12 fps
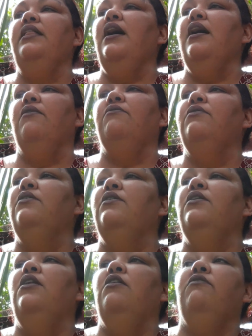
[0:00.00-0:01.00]
não.
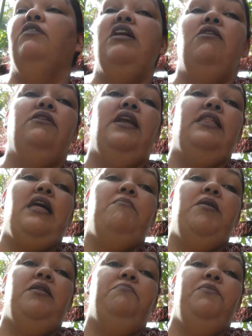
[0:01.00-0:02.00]
Eu vou dar um
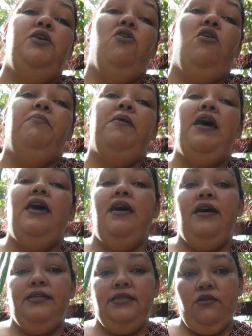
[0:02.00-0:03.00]
tratamento melhor para
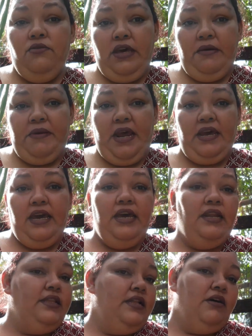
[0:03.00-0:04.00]
essa do que para
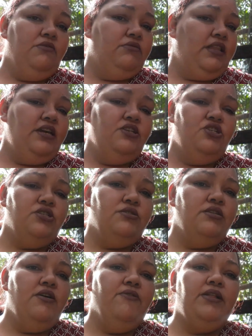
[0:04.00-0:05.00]
aquela, não. Não tem disso,
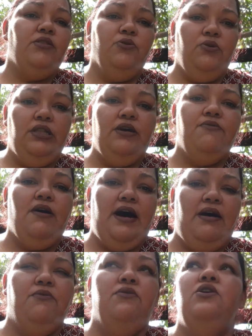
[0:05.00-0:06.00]
não. É tudo
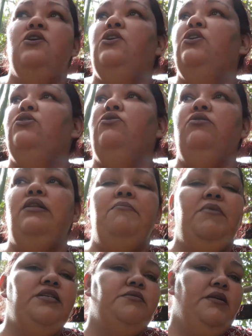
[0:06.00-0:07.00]
igual. Toda a
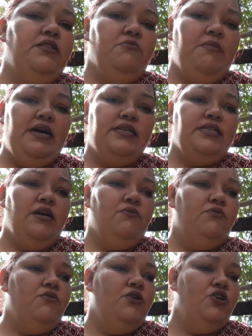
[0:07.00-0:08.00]
mesma
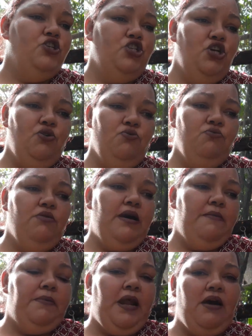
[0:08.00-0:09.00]
adubação de uma
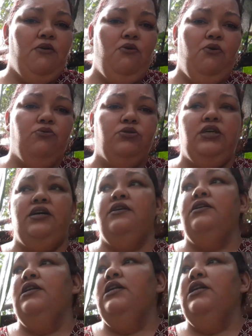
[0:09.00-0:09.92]
é para outra.